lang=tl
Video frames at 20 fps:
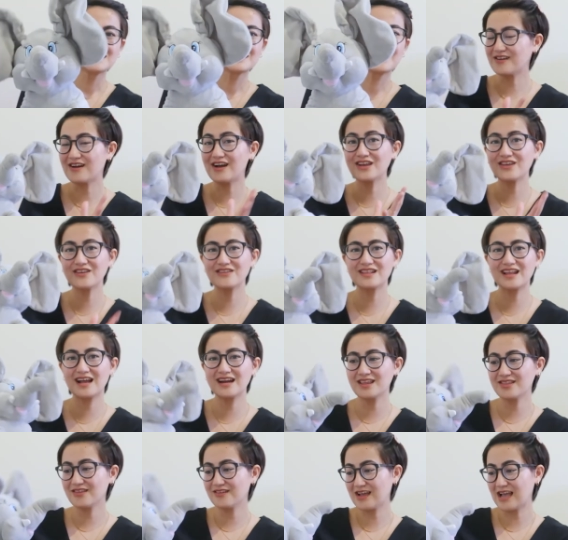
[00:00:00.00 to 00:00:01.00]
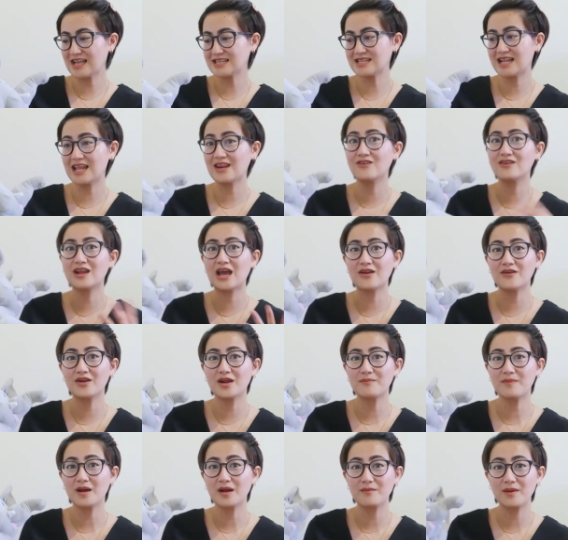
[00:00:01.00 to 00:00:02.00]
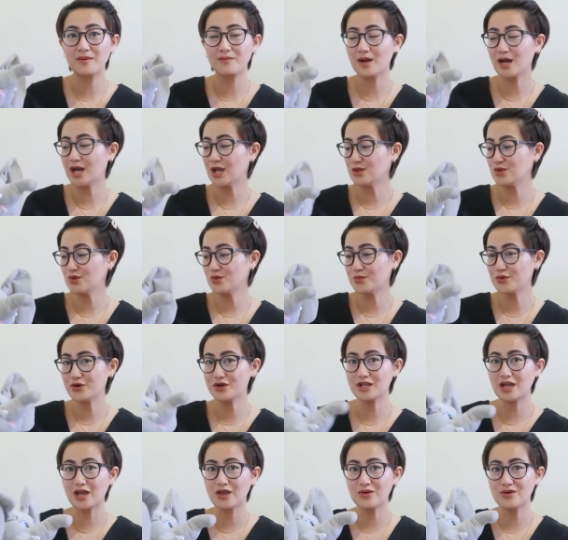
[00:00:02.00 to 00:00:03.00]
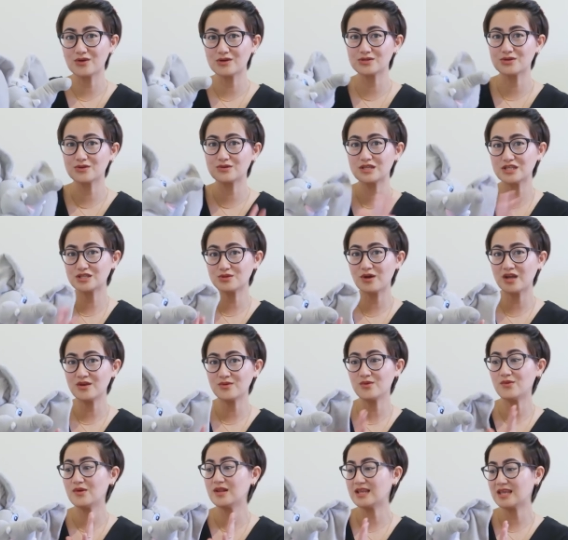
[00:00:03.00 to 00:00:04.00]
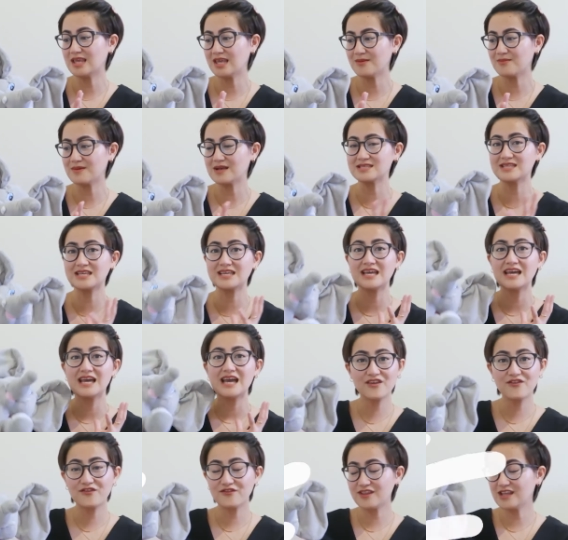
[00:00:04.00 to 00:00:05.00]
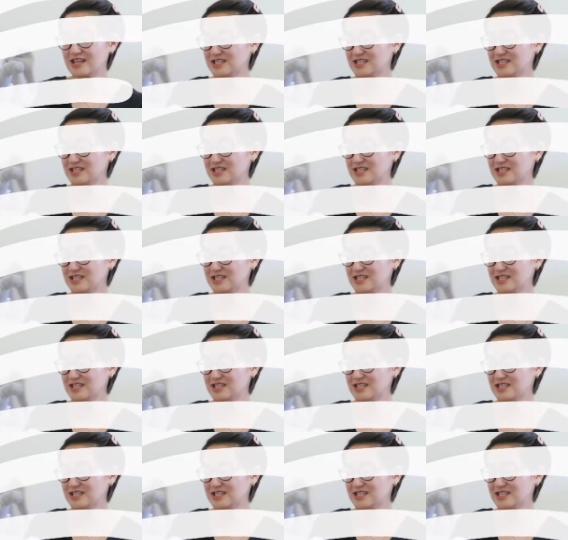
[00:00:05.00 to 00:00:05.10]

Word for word: So, ang cute lang nito guys, lalo-lalo na pag may mga newborn kayo. So, this one we will keep kasi gift